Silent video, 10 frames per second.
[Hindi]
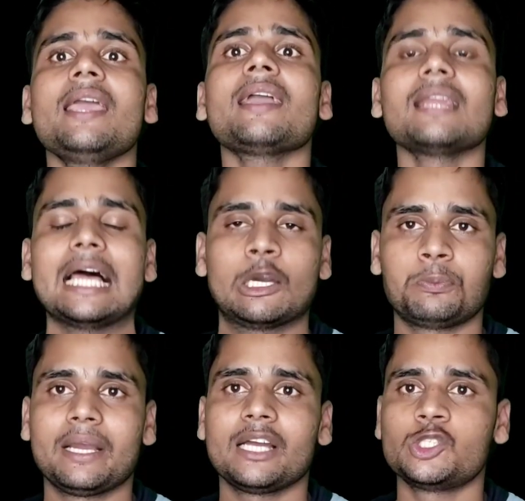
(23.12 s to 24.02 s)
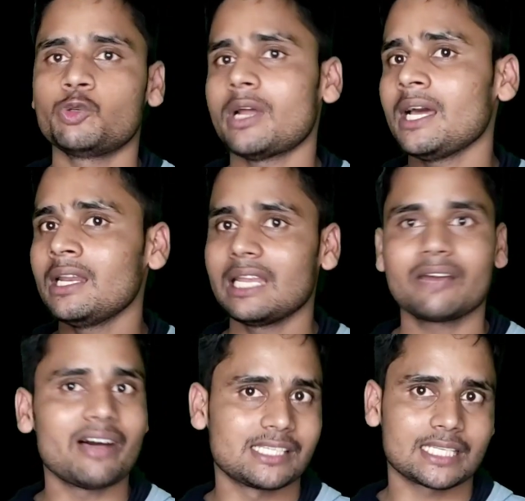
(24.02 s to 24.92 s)
एक लाख रुपया का चूना
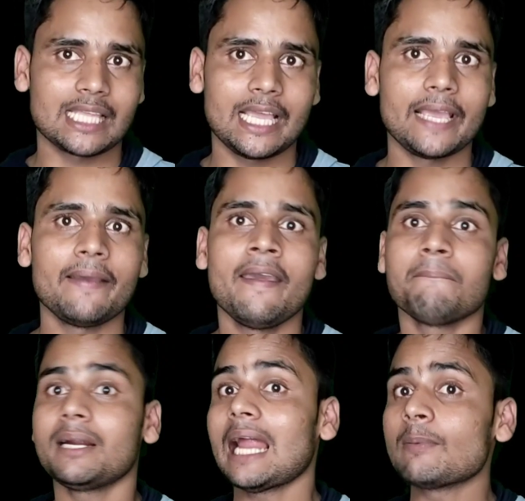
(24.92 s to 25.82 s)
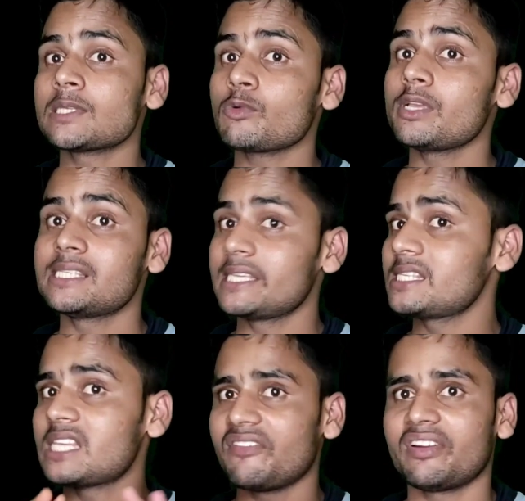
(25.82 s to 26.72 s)
लगवा सकता है बट आप सबको इससे
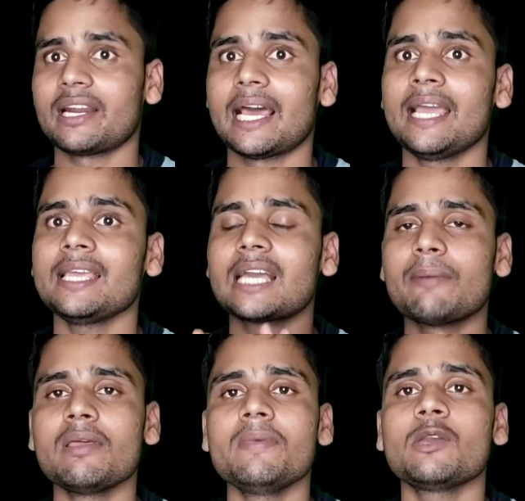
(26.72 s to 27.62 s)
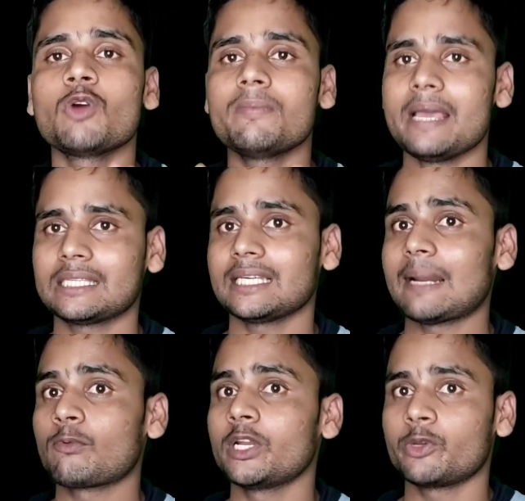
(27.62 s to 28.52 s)
सेफ रहना है कभी भी कोई व्यक्ति अगर
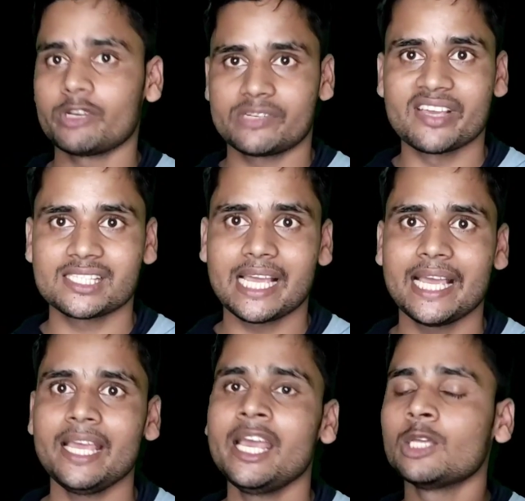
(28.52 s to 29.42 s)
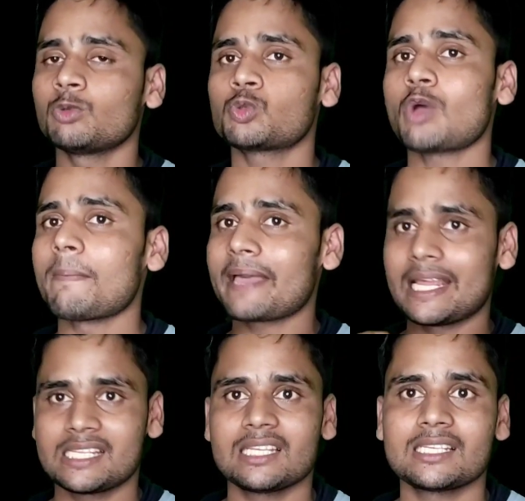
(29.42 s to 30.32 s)
आपको रिक्वेस्ट भेजता है तो उसको आप
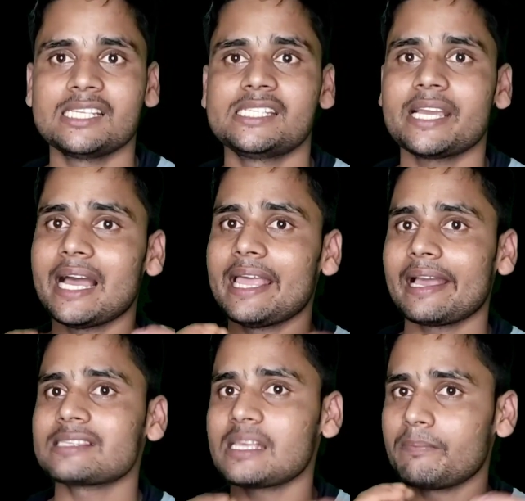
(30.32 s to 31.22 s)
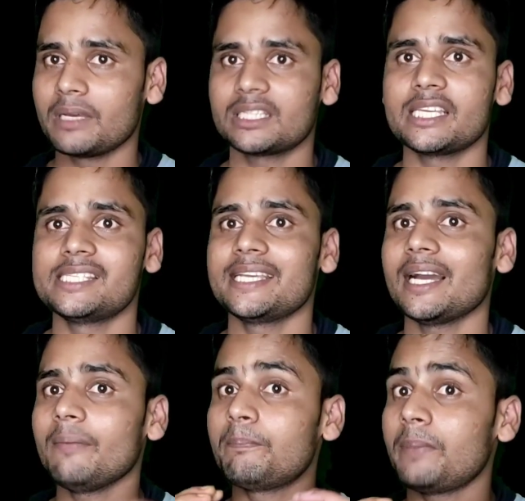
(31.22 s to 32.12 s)
कैंसिल कीजिएगा एक्सेप्ट मत
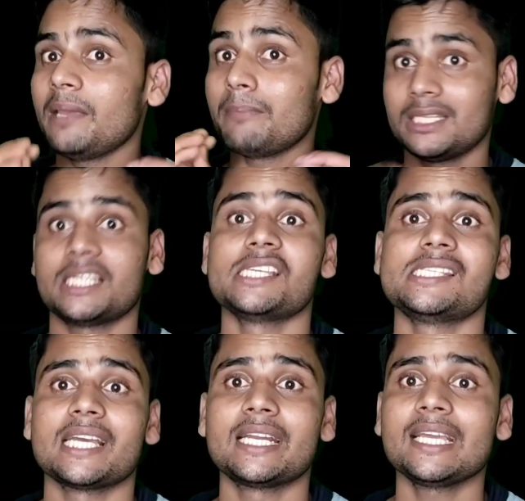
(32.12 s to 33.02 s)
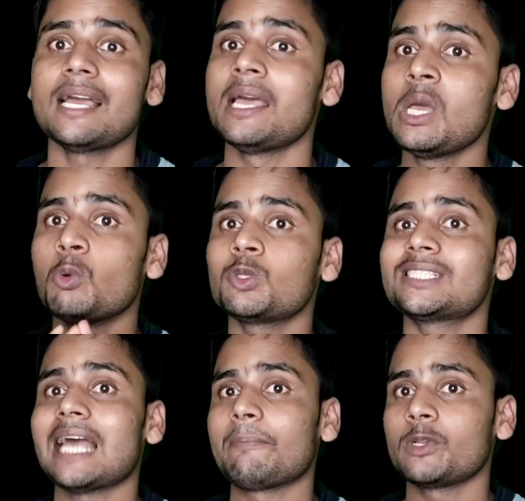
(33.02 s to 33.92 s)
कीजिएगा पे मत कीजिएगा ठीक है
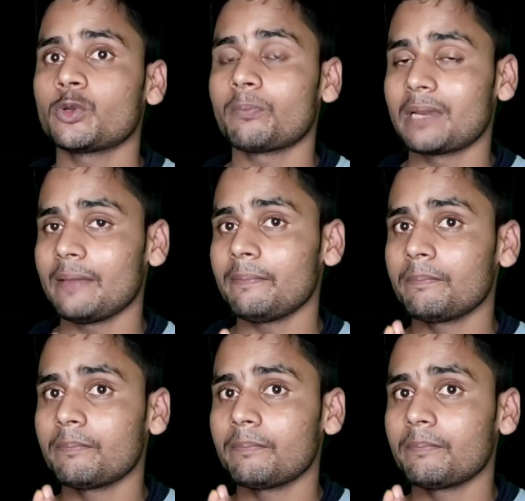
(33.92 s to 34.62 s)
उससे आप अपने